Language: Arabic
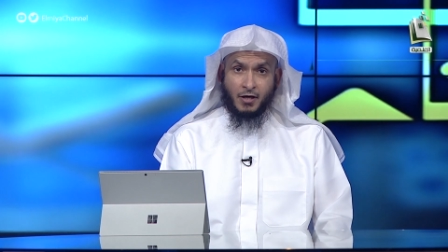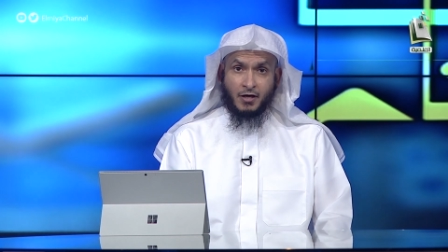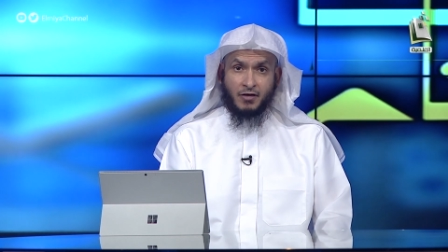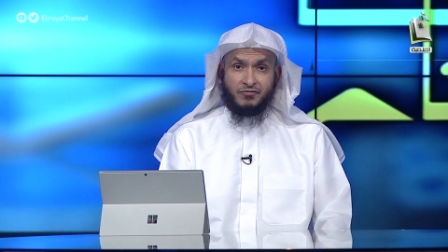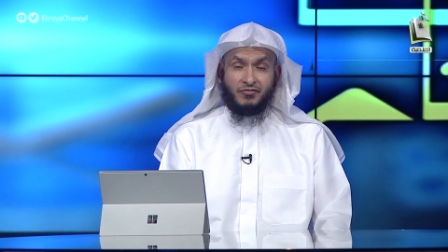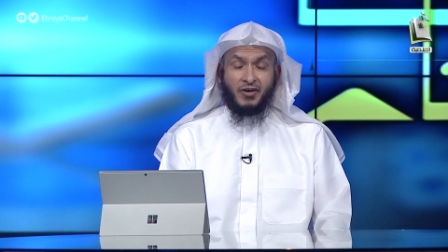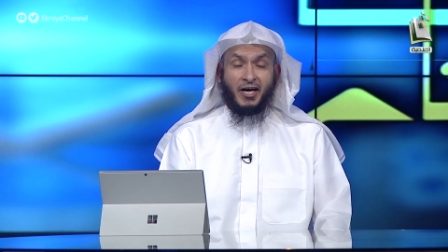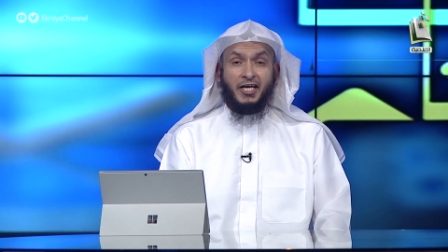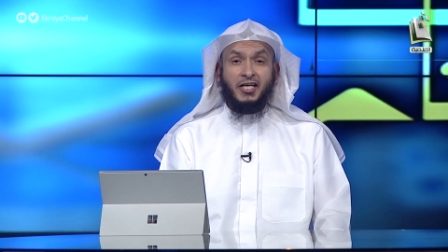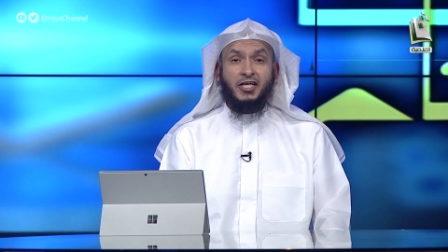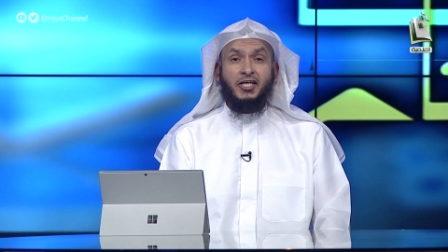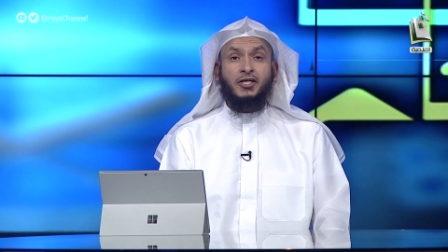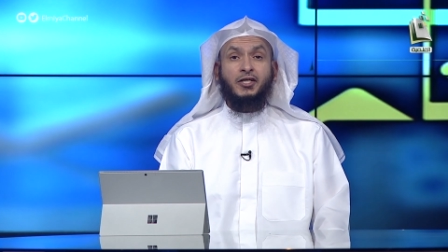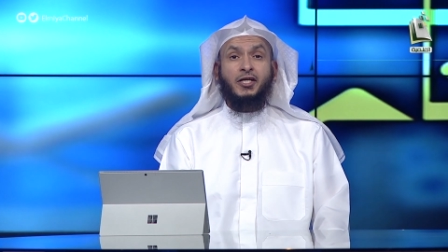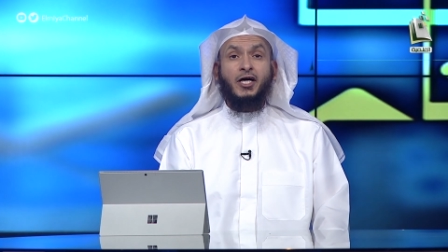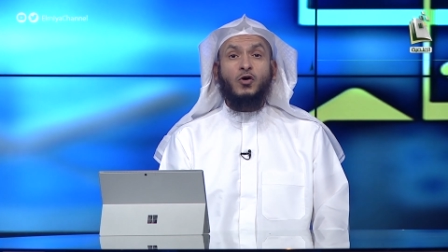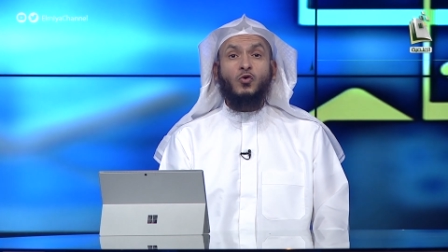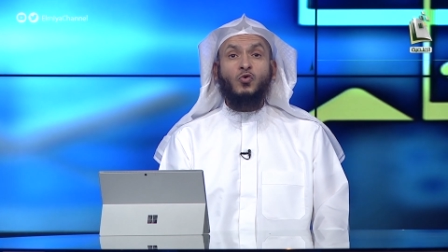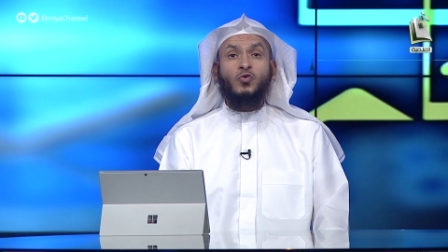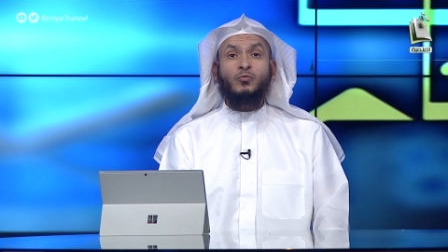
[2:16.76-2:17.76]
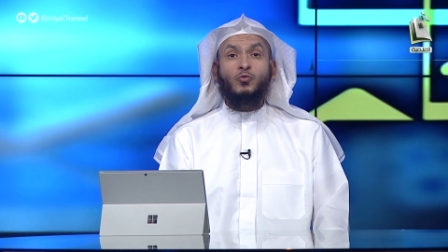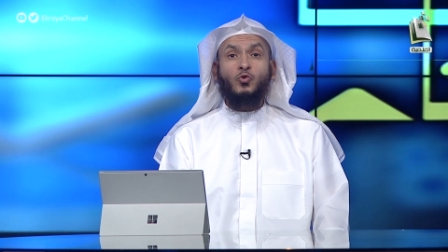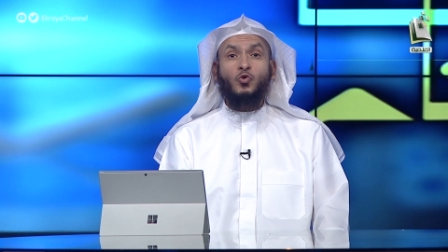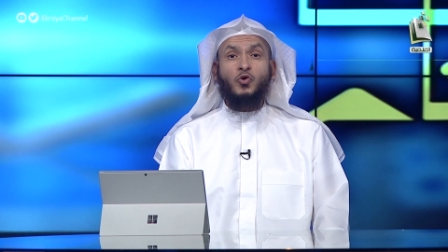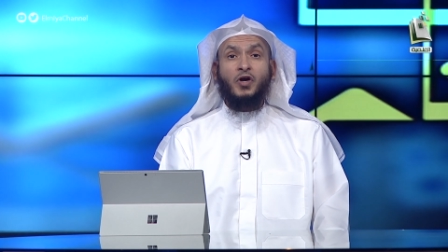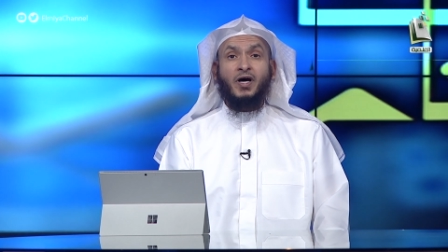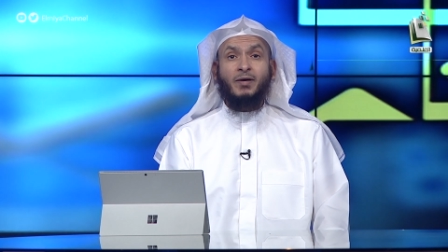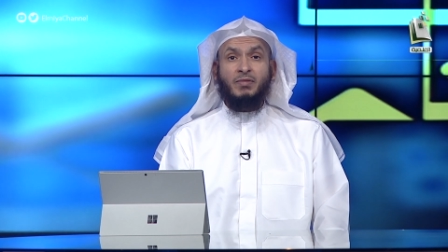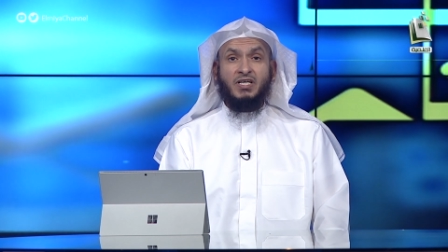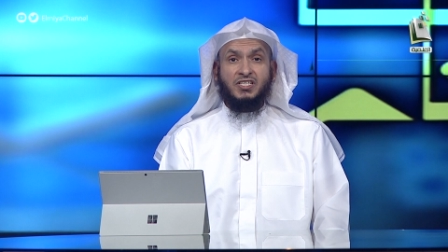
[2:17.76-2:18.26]
فإن
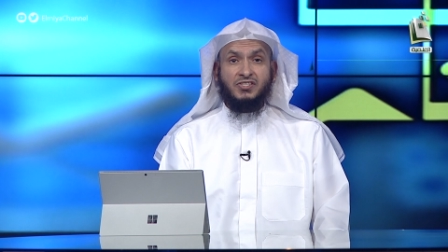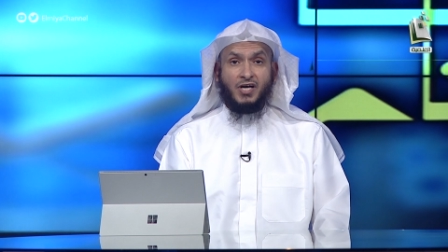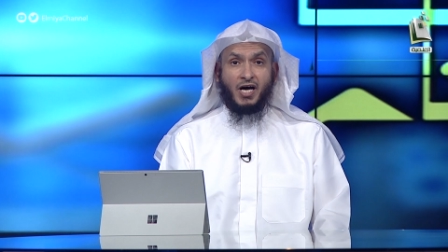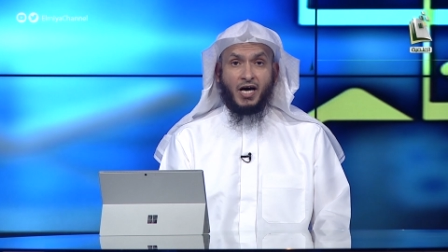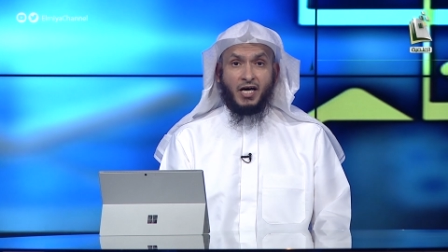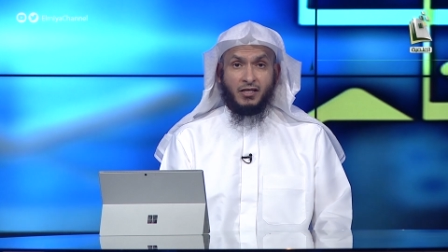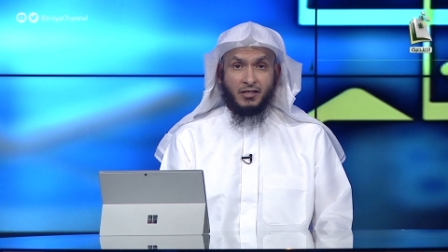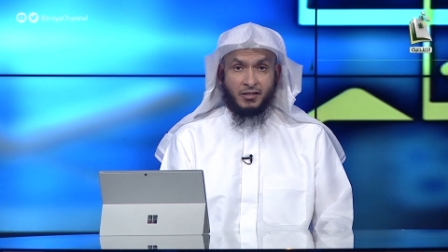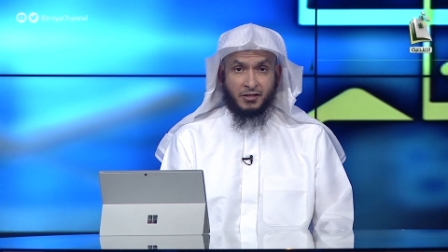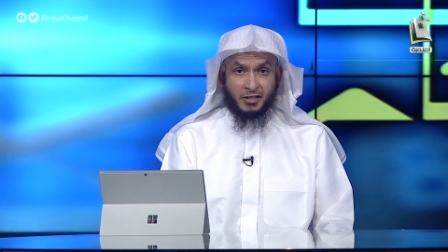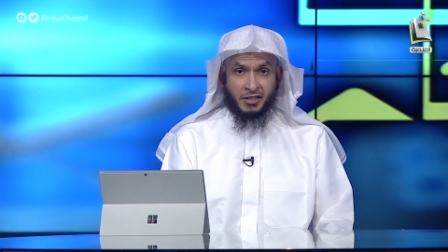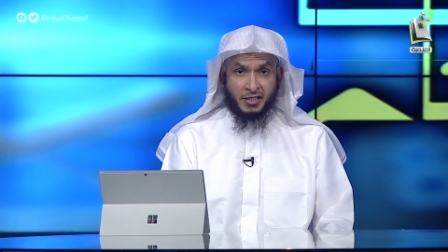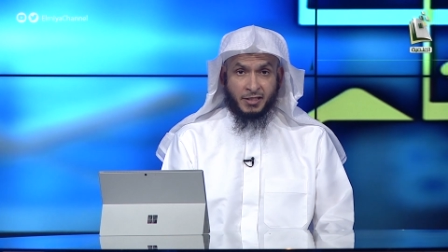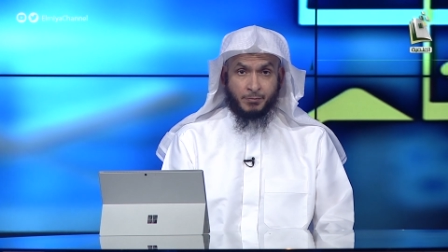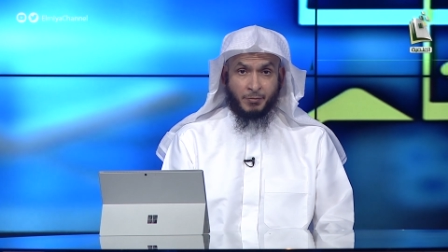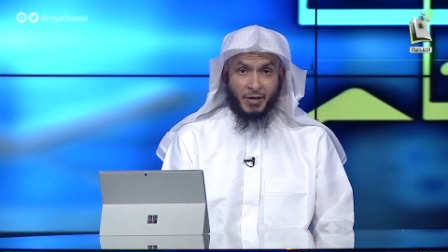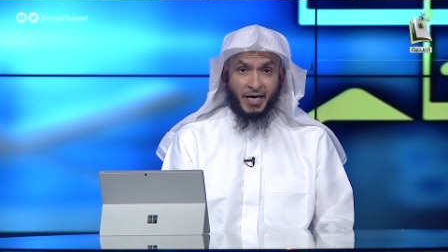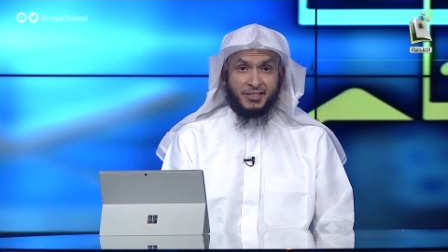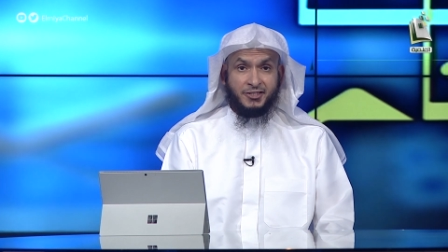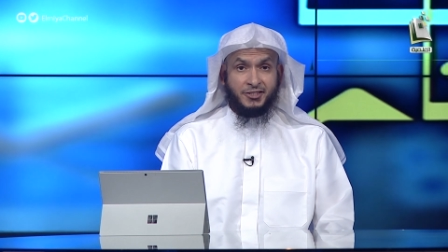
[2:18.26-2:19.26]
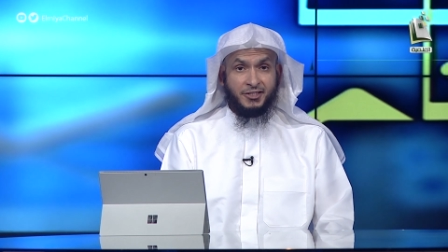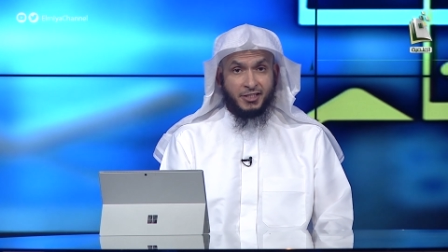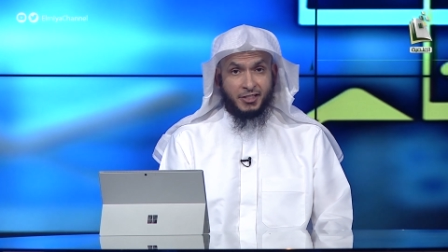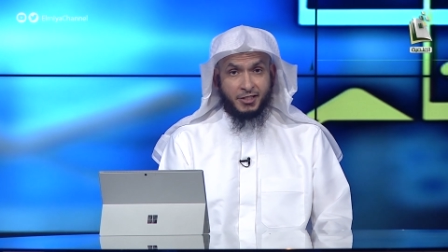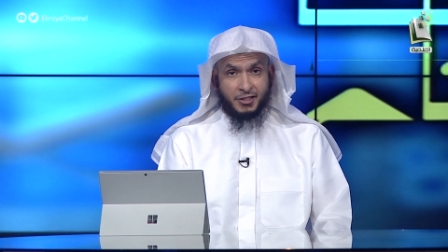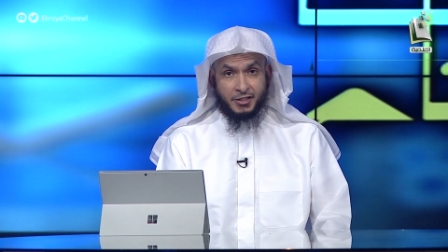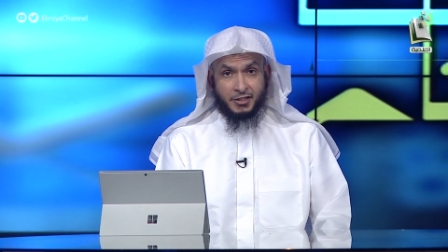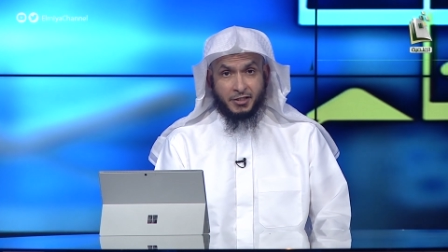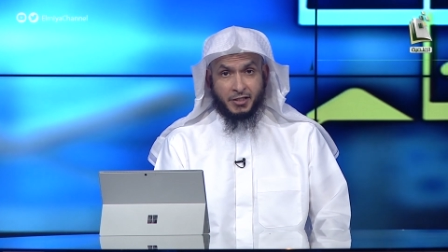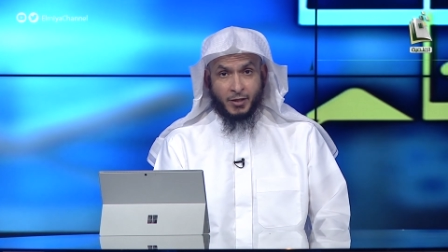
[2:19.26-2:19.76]
أمور مصالحهم
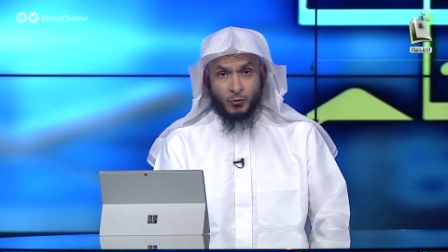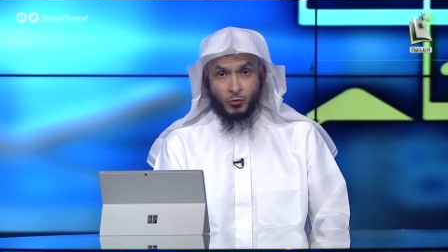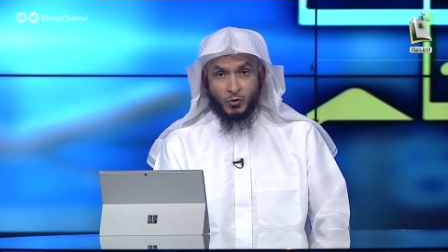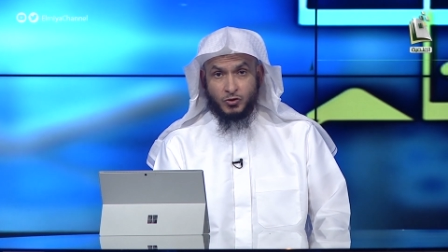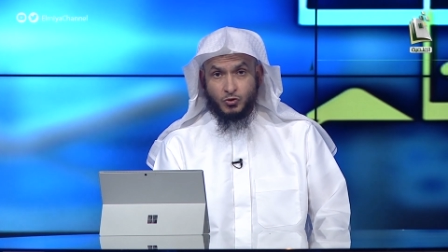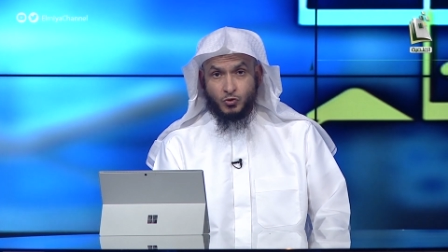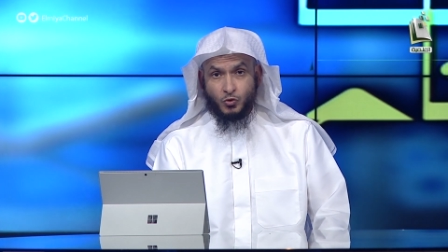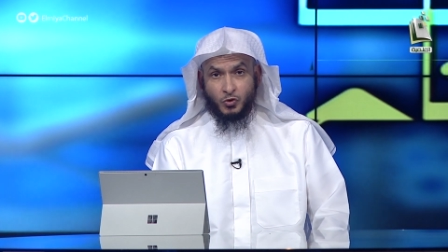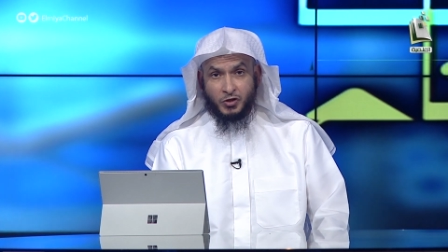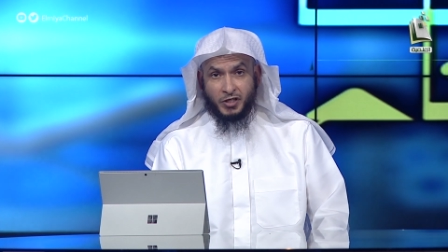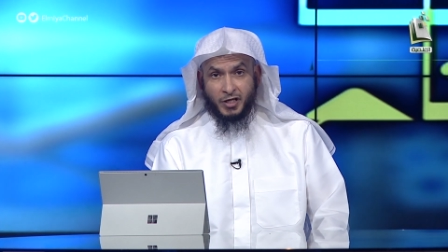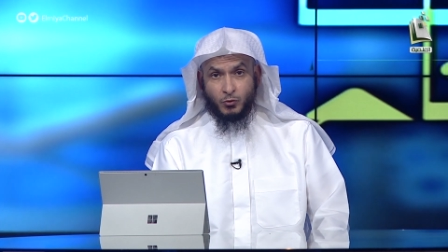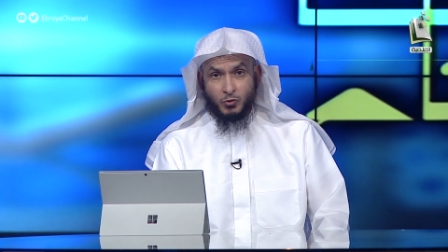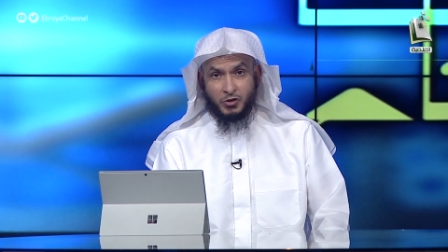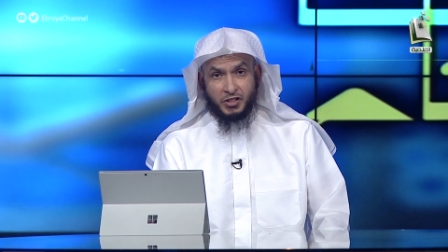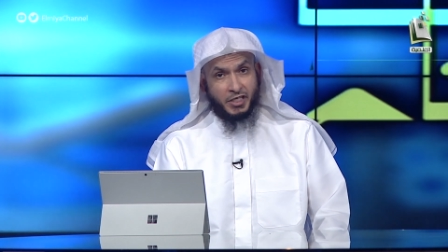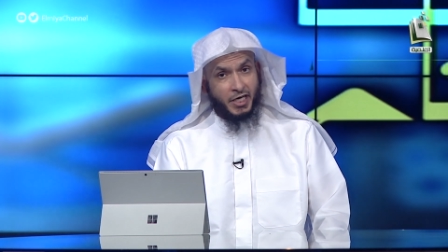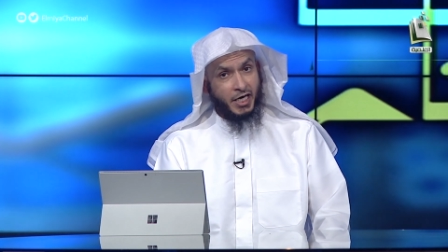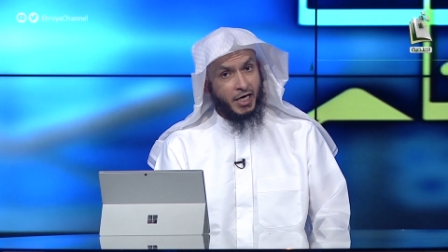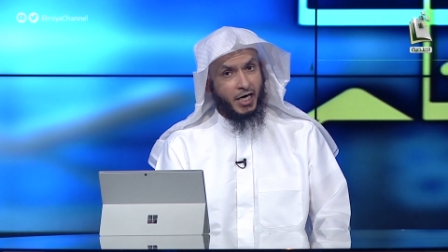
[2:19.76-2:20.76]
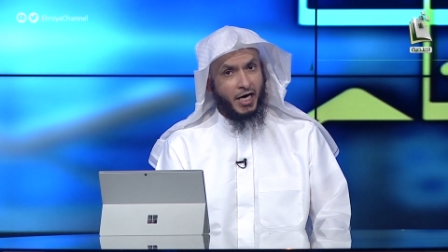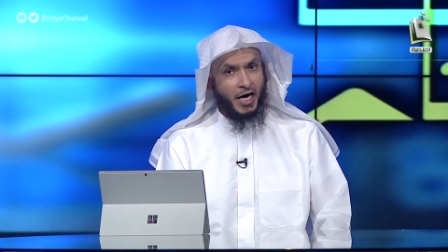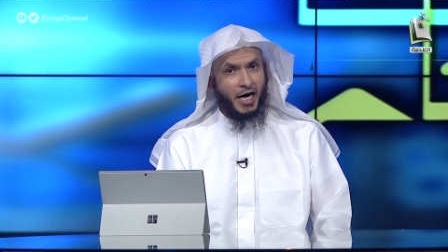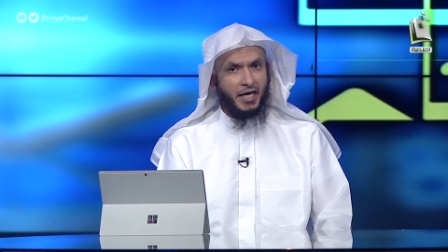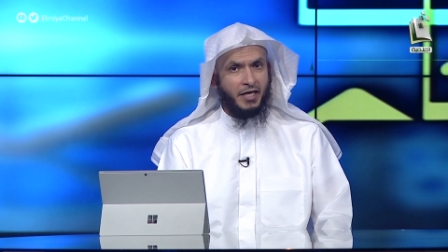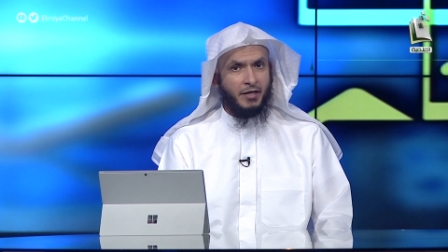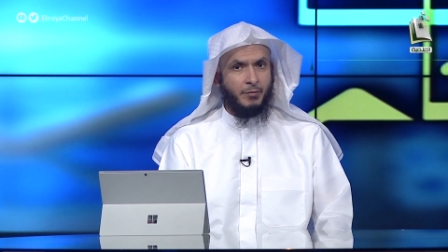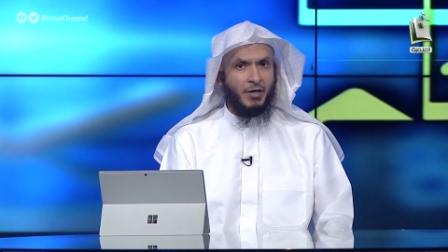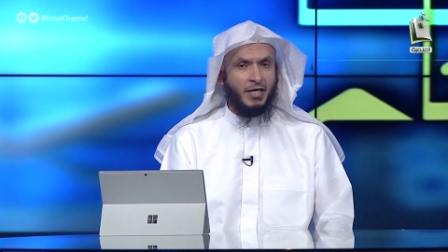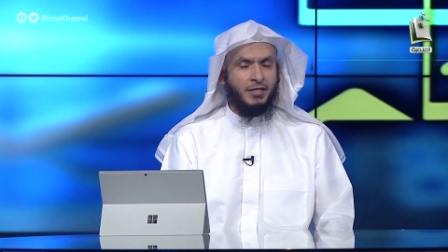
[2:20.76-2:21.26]
الدينية والدنيوية
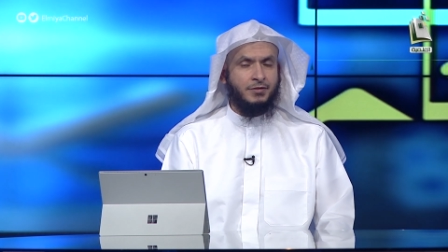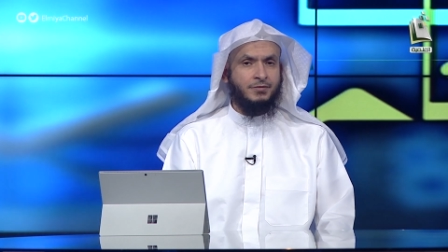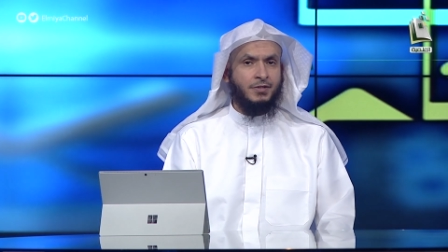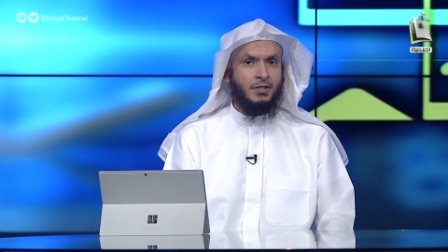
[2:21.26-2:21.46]
قائمة